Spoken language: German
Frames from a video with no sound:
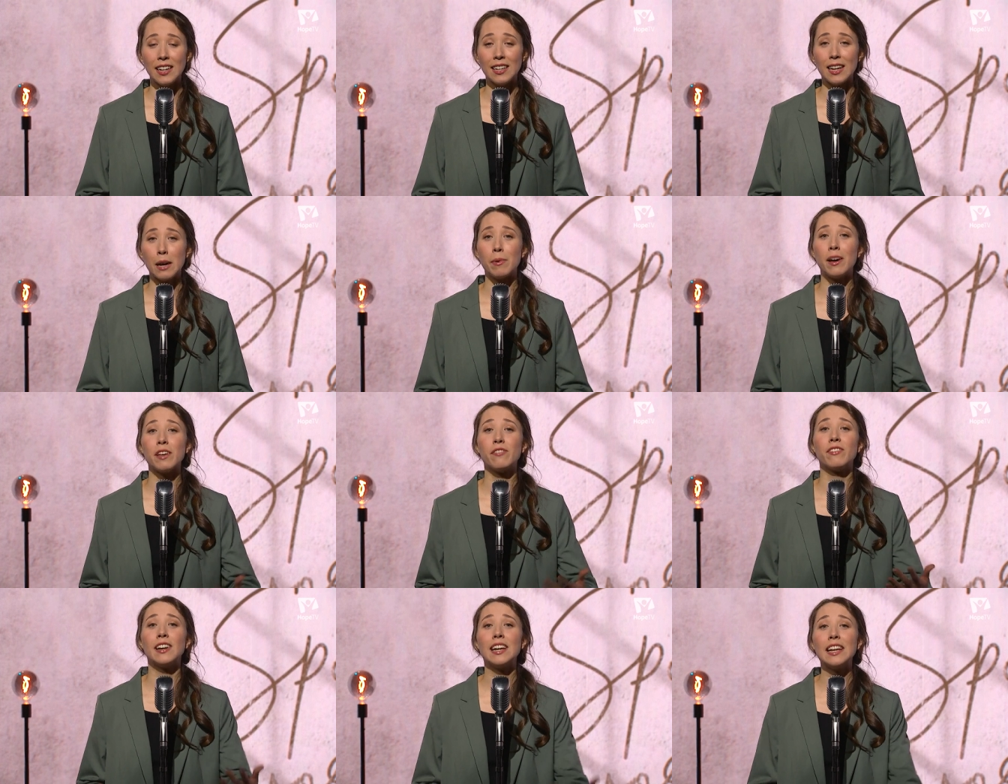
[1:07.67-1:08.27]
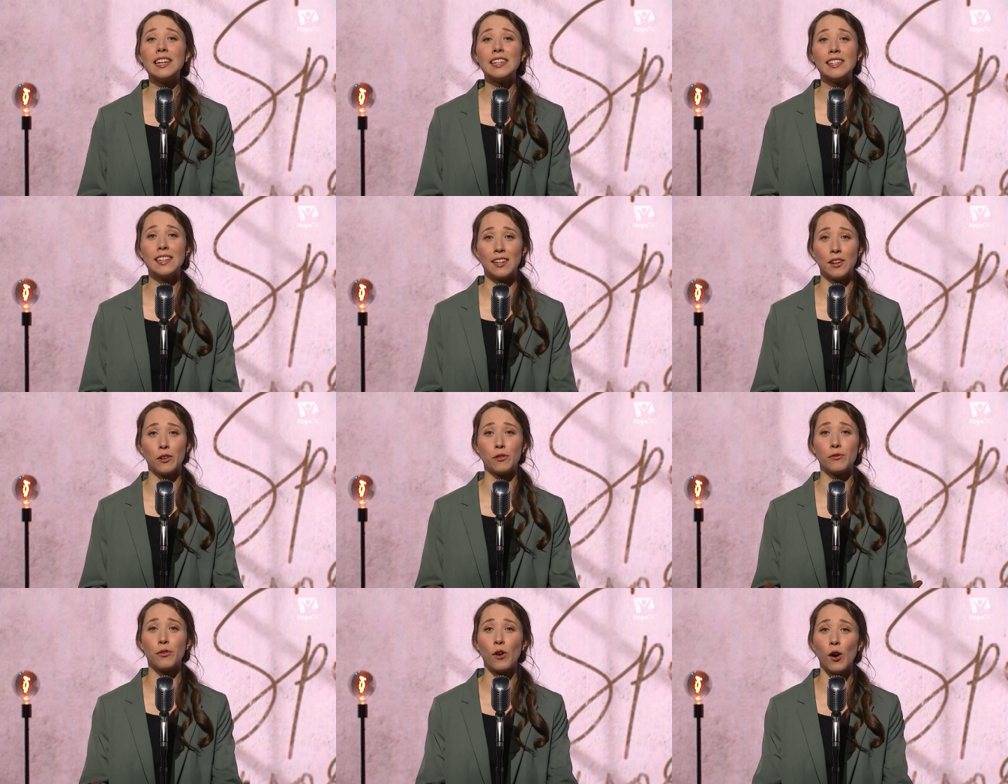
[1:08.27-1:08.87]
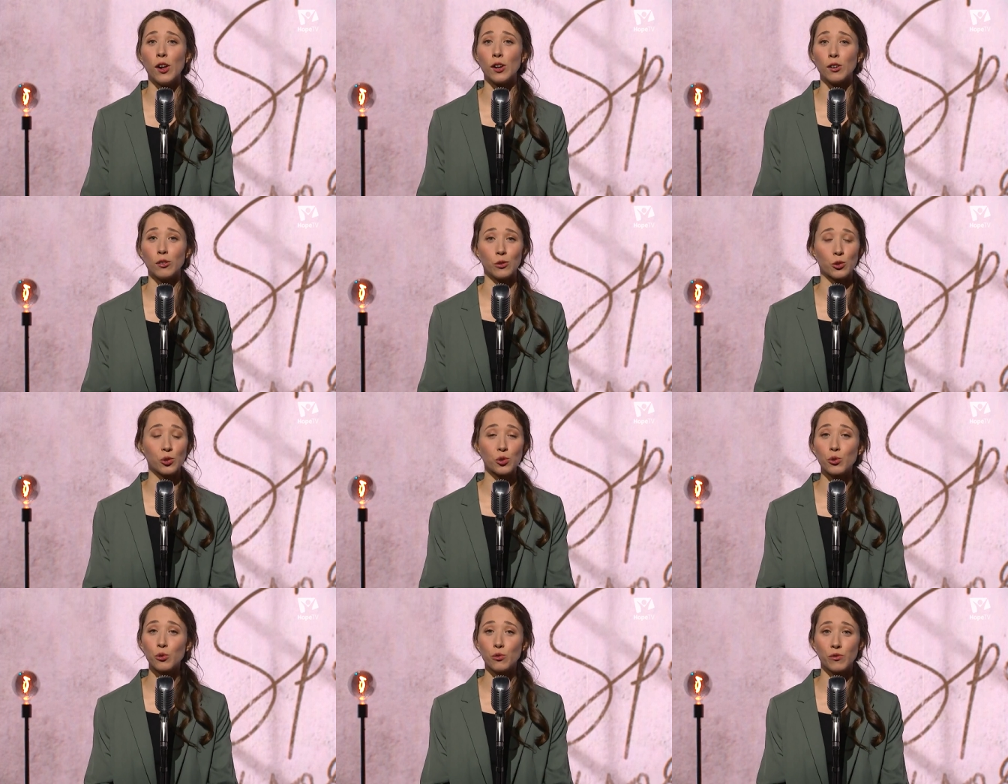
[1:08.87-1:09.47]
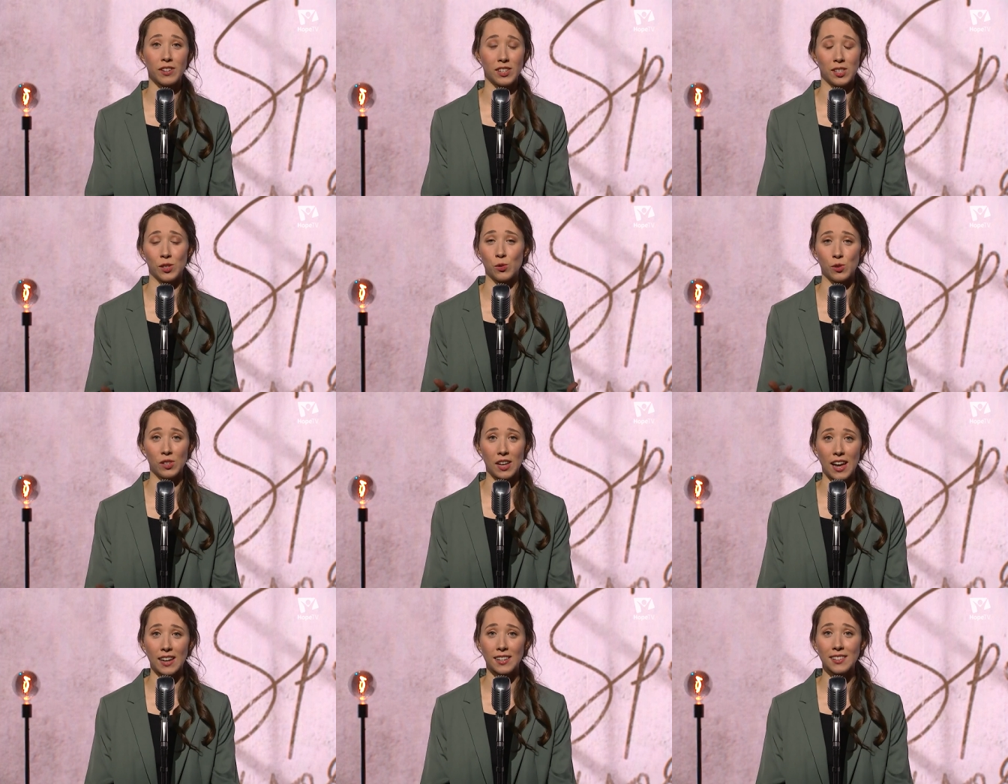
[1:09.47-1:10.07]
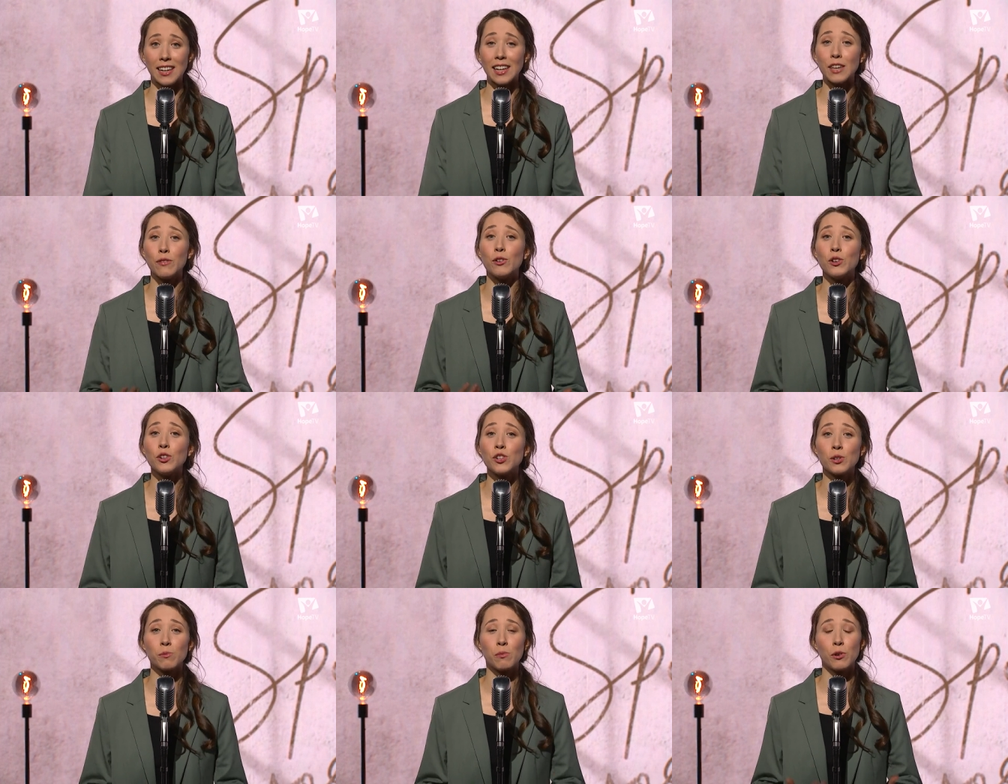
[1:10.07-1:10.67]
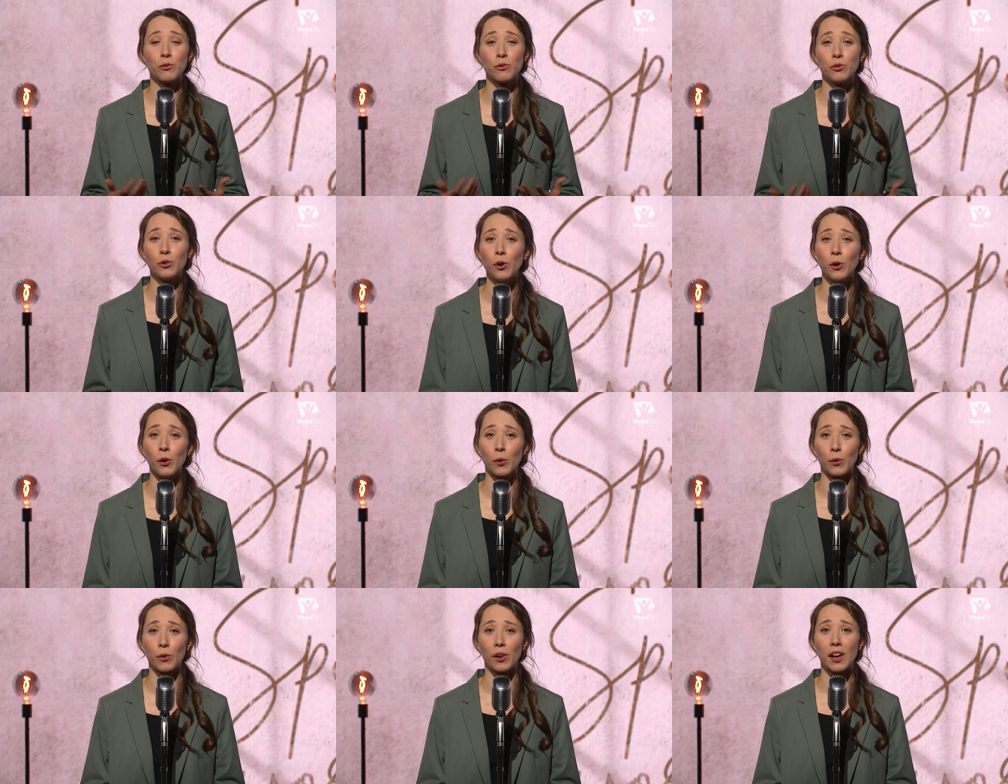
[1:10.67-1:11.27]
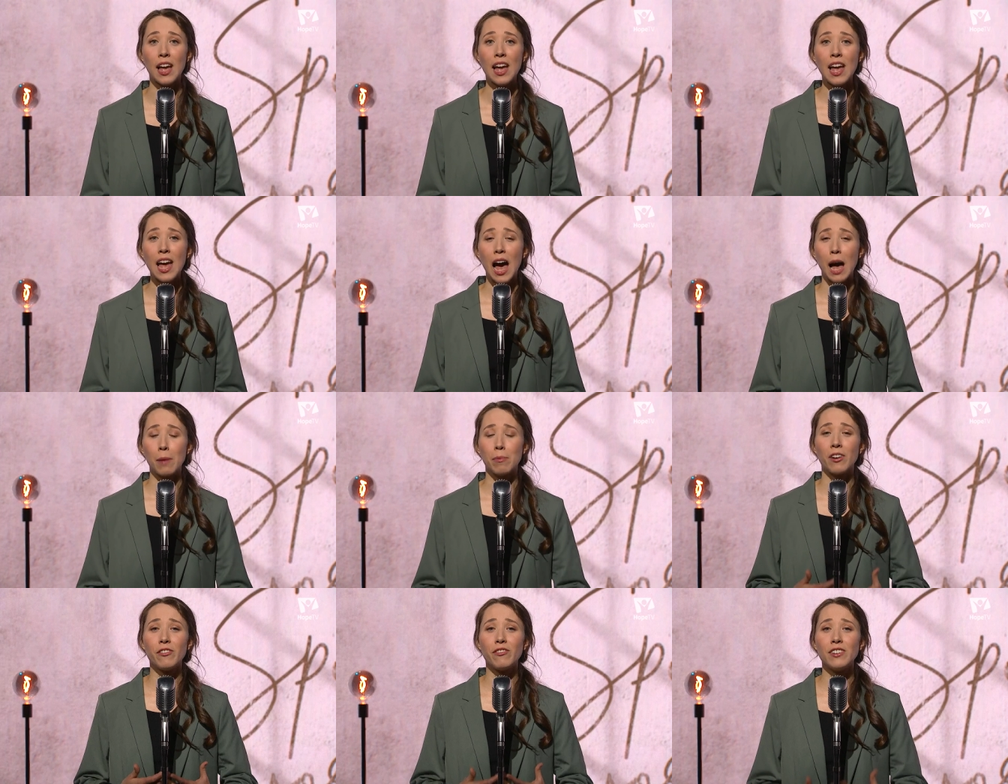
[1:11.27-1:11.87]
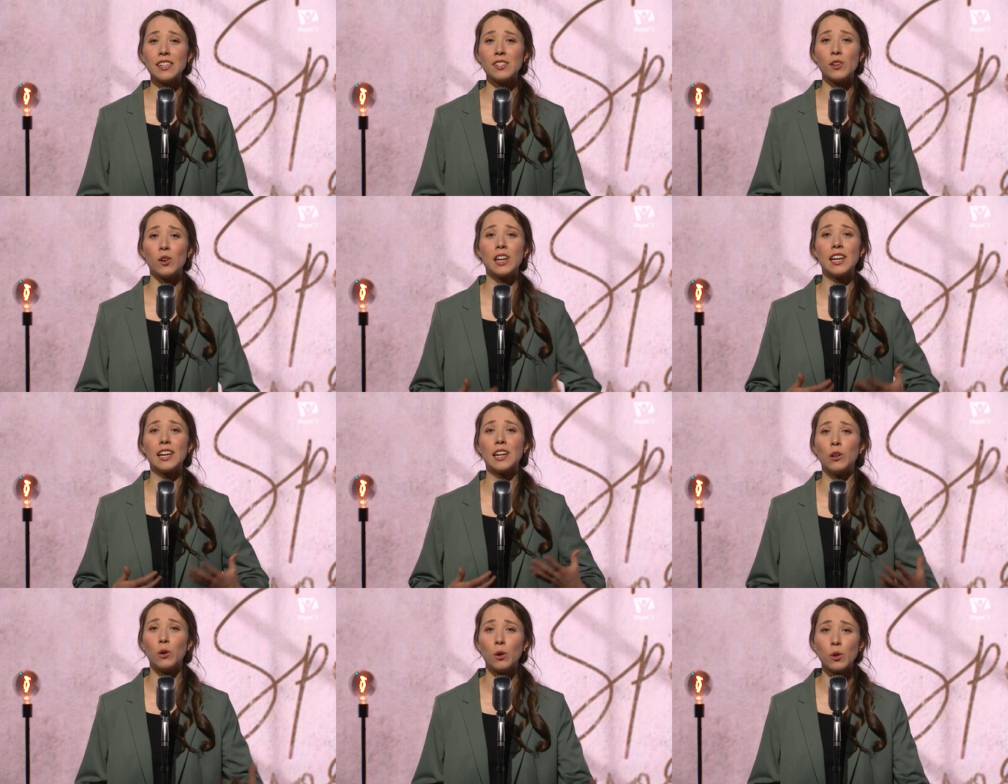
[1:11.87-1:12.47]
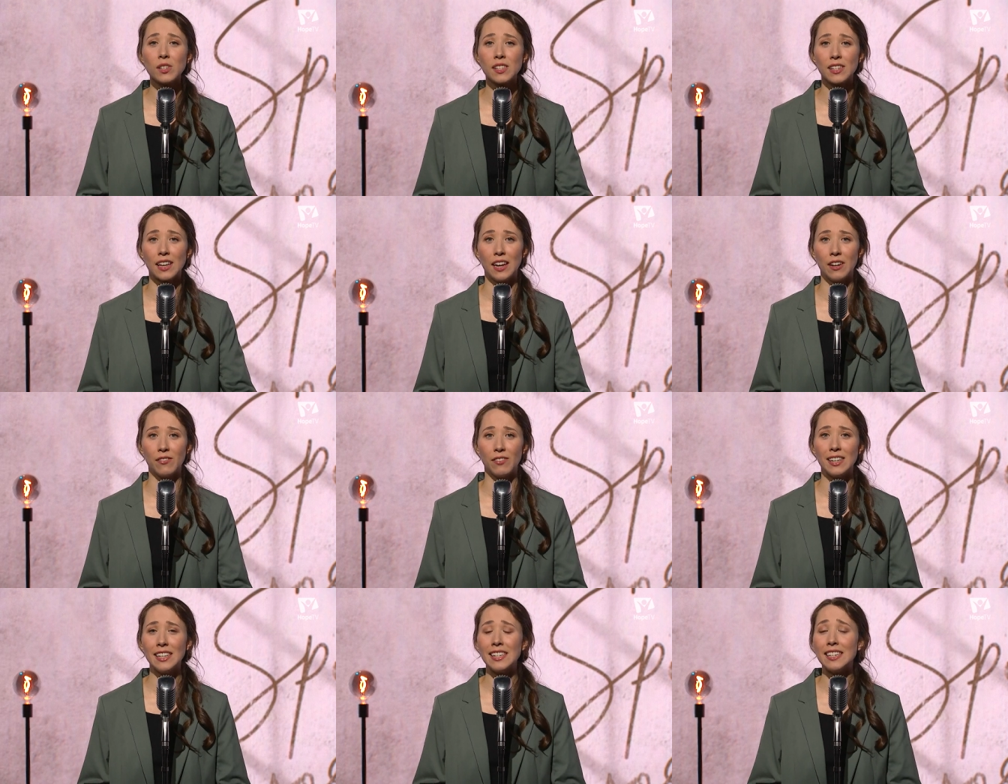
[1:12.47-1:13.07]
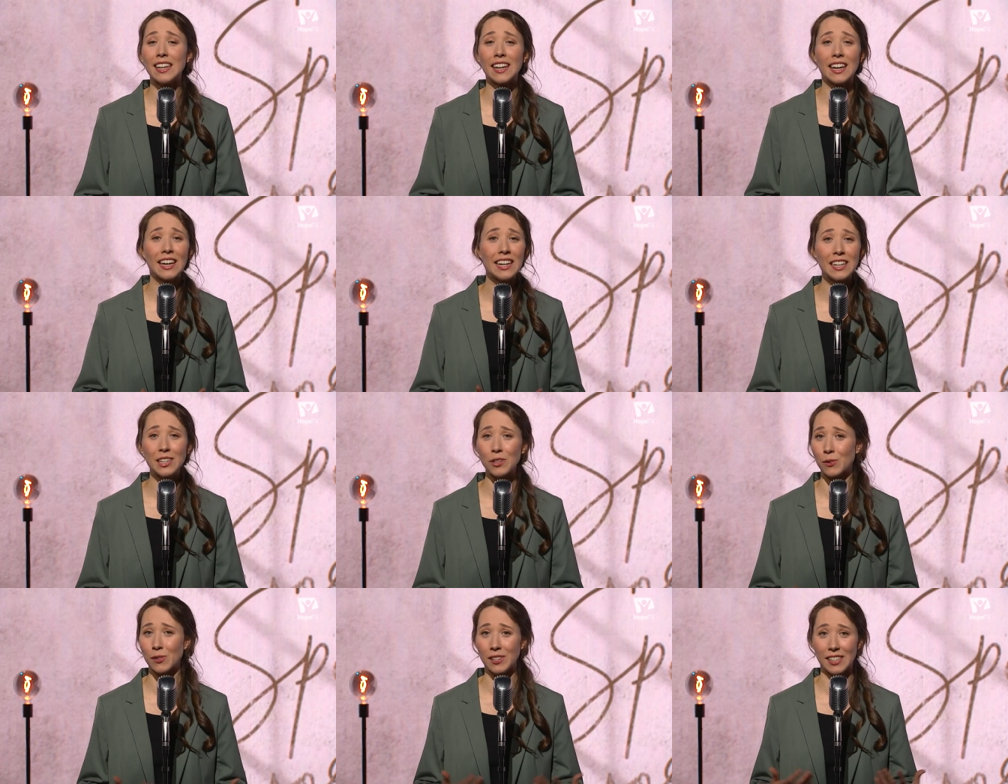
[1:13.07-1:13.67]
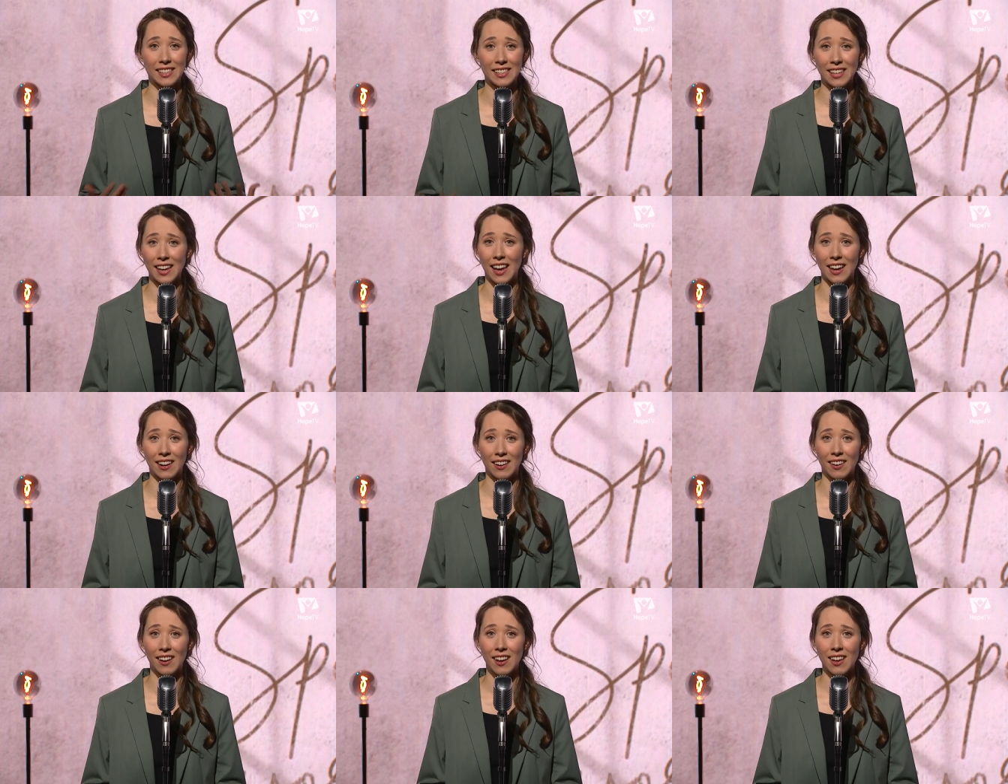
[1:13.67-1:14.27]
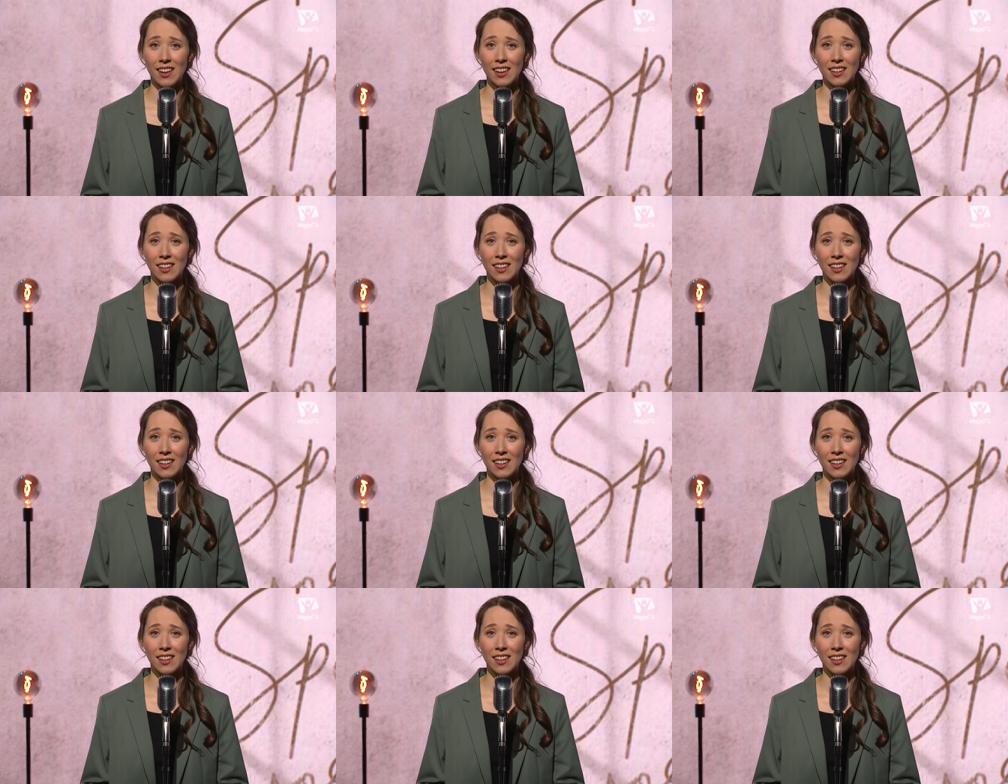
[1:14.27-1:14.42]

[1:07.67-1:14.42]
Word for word: Dabei will ich dir doch folgen und tun, was du sagst. Ich wünsche mir Führung. Aber wie soll ich losgehen, wenn ich die Richtung nicht kenne?